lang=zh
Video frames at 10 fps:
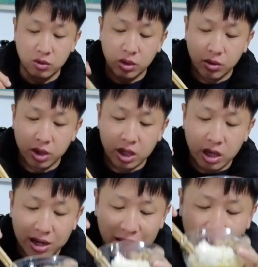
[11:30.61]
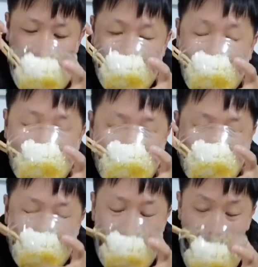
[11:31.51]
有一点点辣了，
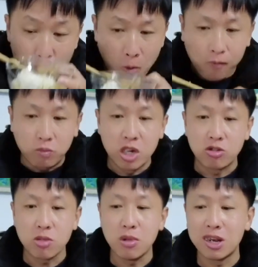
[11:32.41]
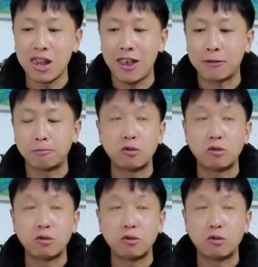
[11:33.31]
没有那么辣。